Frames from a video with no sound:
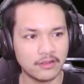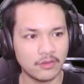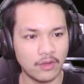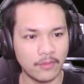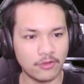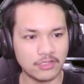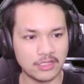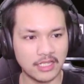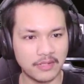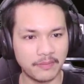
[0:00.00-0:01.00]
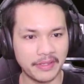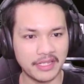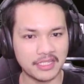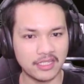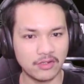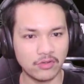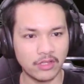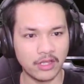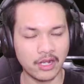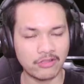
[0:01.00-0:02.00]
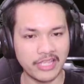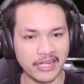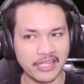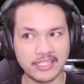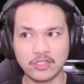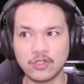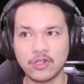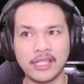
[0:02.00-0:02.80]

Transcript: gua mau selesai main case nya dulu ya kalau side case itu